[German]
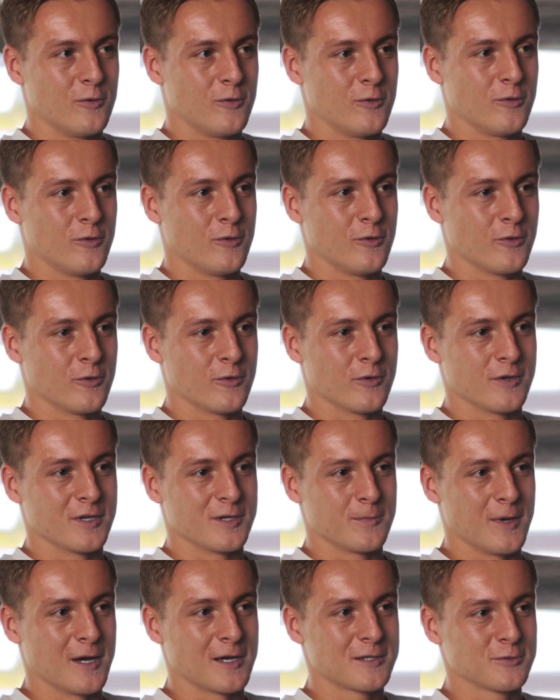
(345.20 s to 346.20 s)
Und
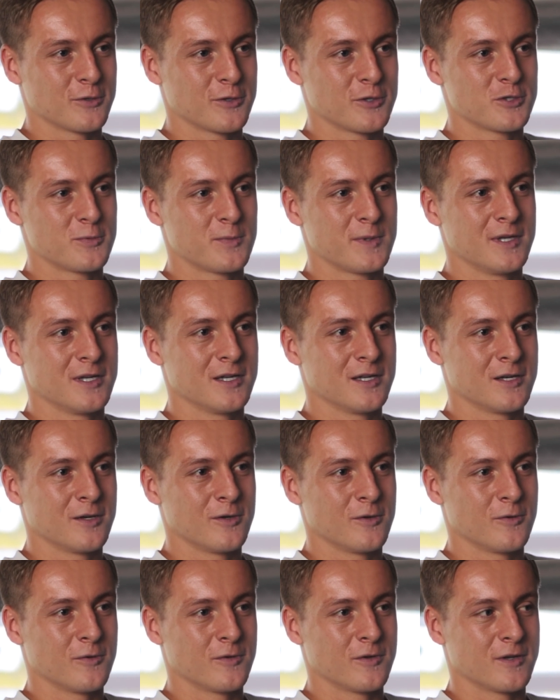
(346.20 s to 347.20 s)
ich mag solche
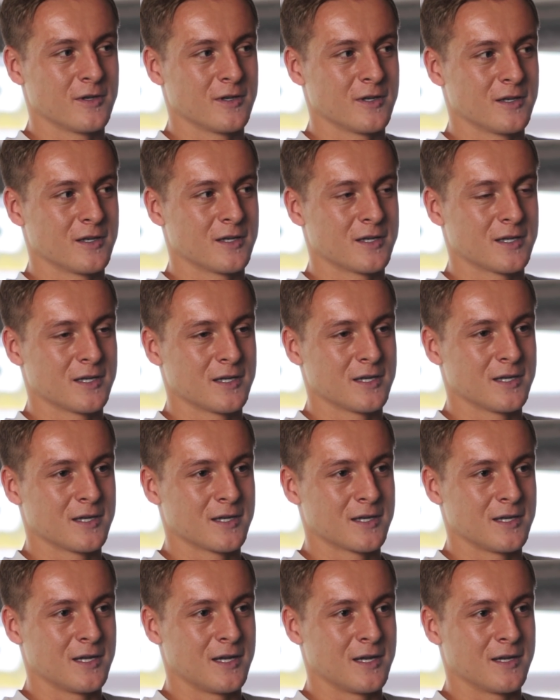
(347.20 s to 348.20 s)
Spiele und
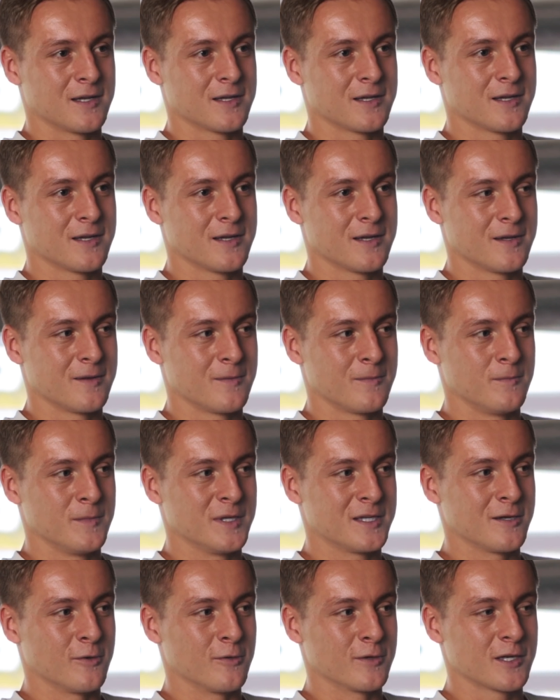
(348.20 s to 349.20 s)
äh, klar, äh,
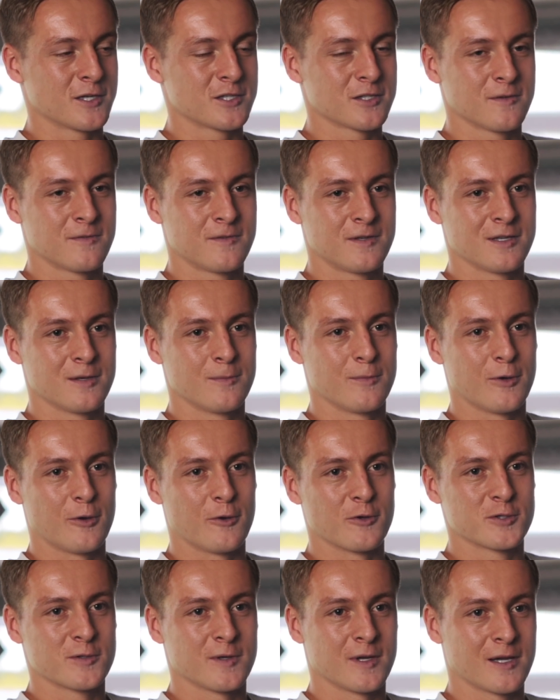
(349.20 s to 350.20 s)
mit der Unterschrift hier in
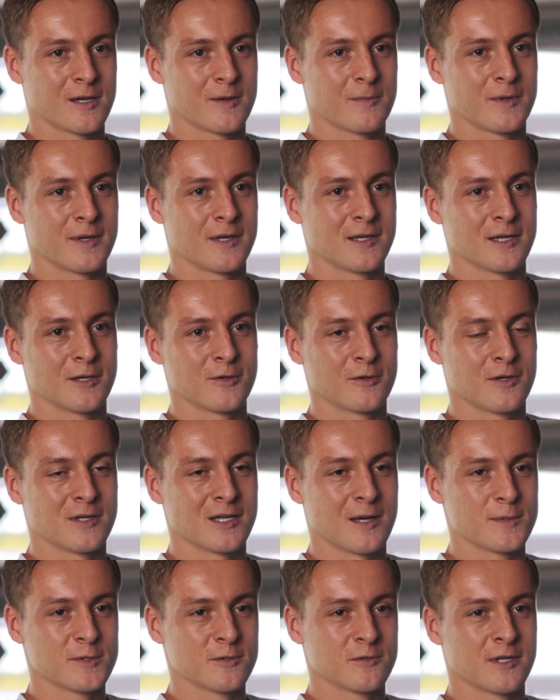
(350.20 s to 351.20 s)
Braunschweig bin ich
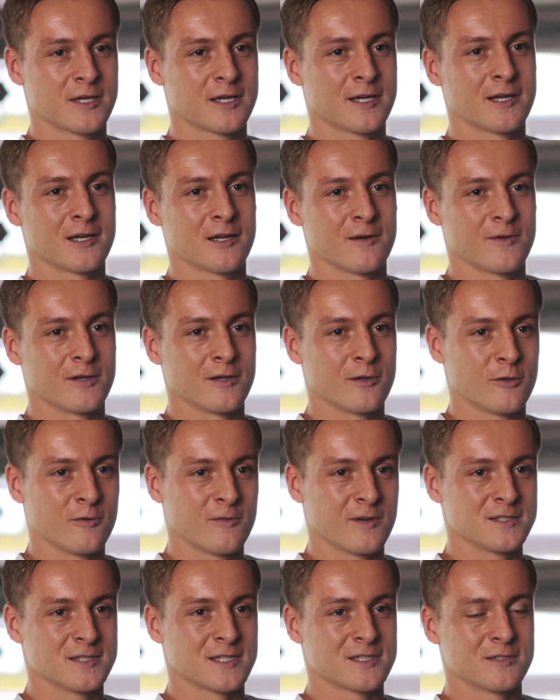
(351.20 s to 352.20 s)
natürlich absoluter Gegner von
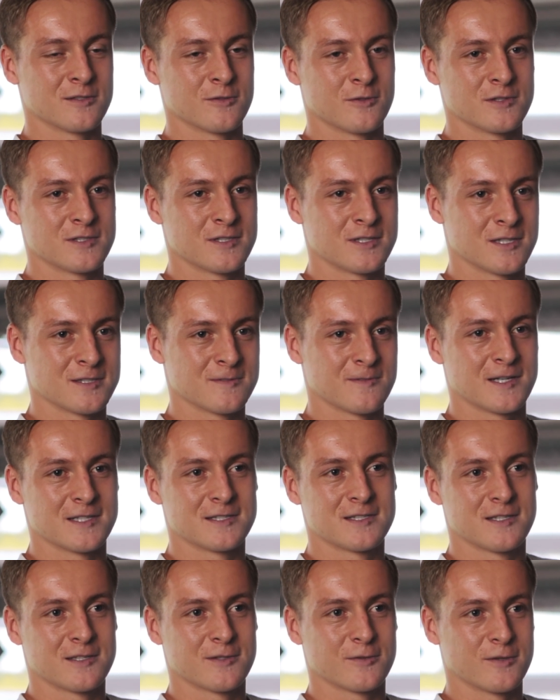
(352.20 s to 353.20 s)
Hannover 96, das
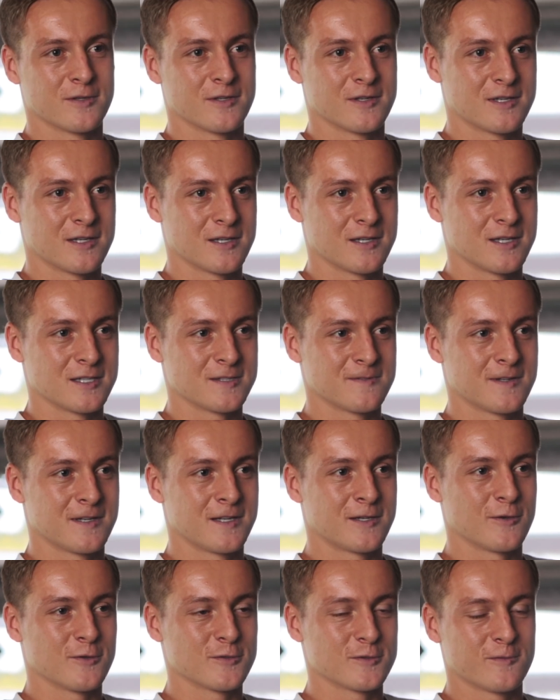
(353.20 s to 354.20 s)
weiß ich und äh, das
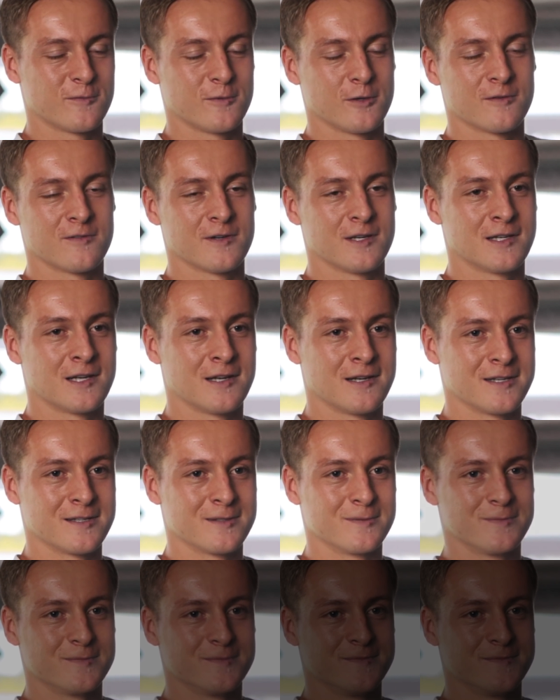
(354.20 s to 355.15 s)
werde ich auch sofort verinnerlichen.